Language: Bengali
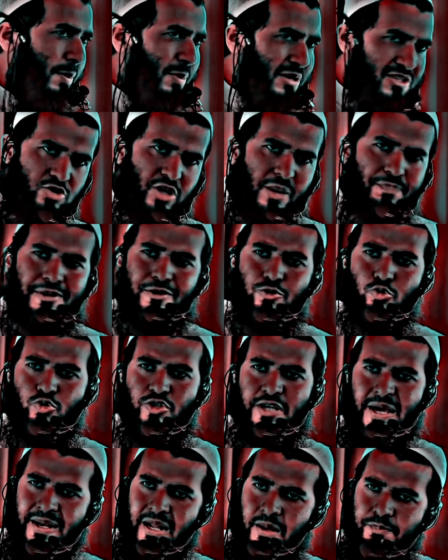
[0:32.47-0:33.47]
আপনার বাচ্চা তো আপনার
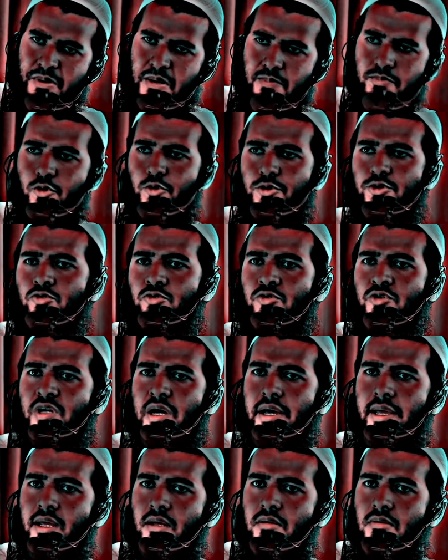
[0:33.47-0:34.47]
দুধ খায় না আপনার বউয়ের
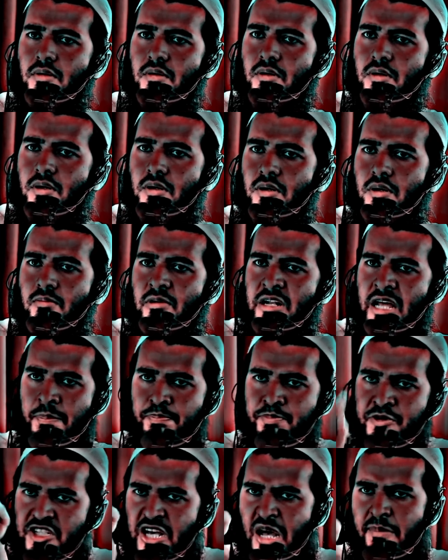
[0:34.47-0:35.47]
দুধ খায়
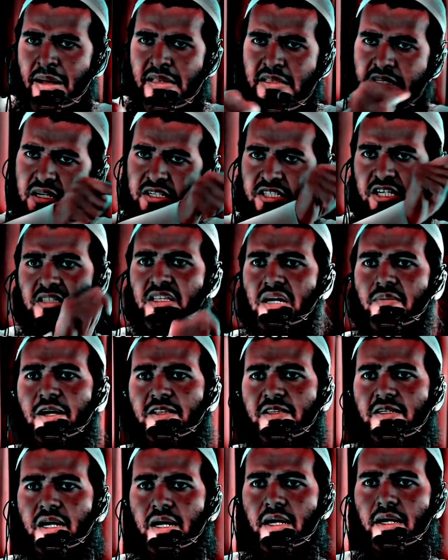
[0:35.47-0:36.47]
মানে আপনি যা ভাত খান সে
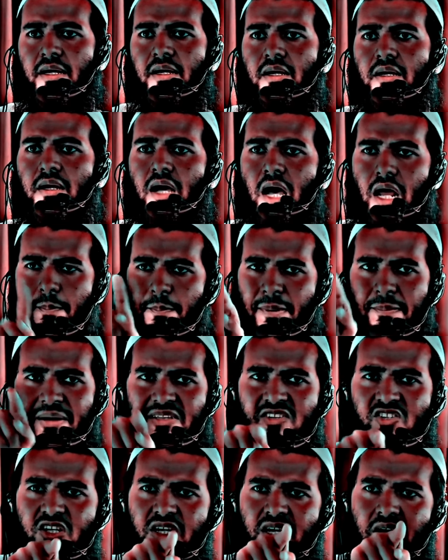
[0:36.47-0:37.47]
তা ভাত খায় আর
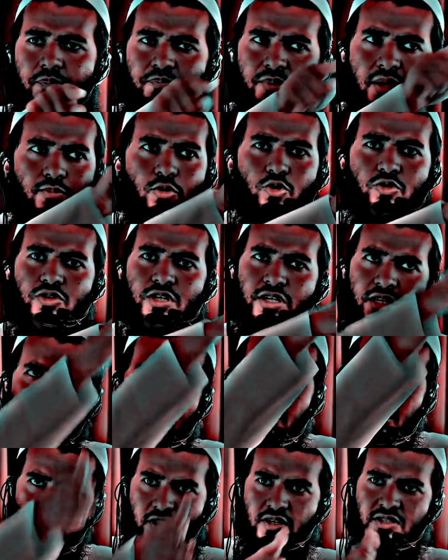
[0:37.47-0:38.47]
আপনার বাচ্চা আপনার বউর
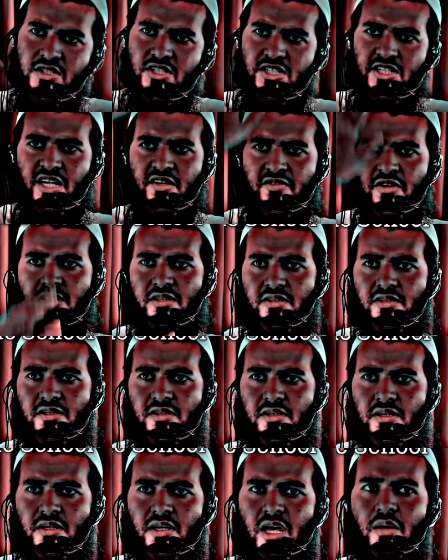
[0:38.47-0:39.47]
থেকে অর্ধেক জিনিস খেয়ে
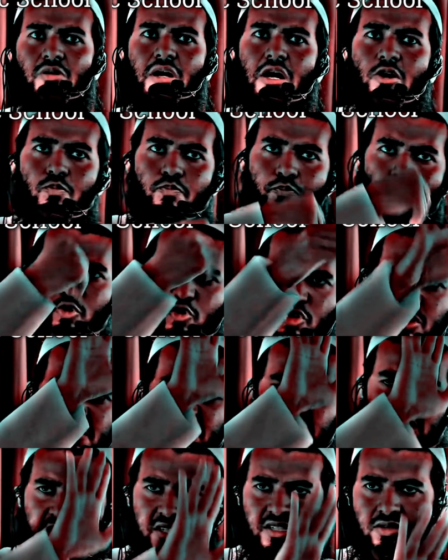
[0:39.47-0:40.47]
ফেলতেছে এবং আরও
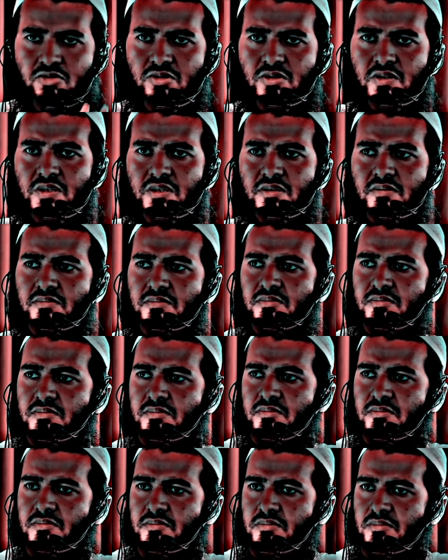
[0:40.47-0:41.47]
প্রয়োজনে বেশি খাচ্ছে ওর থেকে
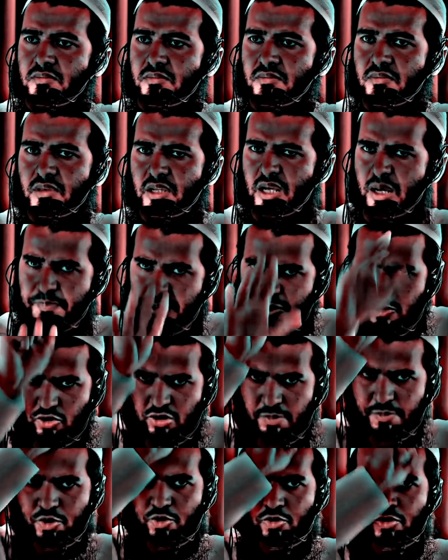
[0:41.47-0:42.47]

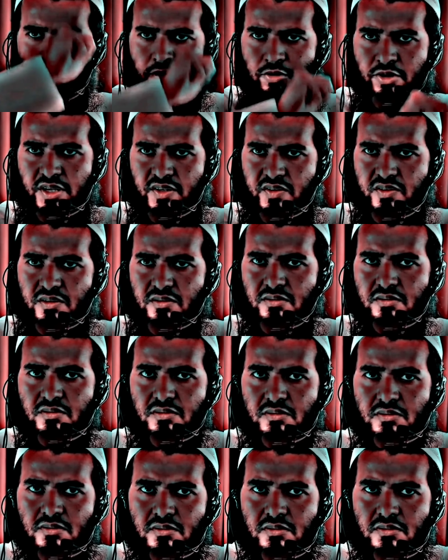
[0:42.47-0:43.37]
আপনার তো আপনার শরীরে রয়ে গেছে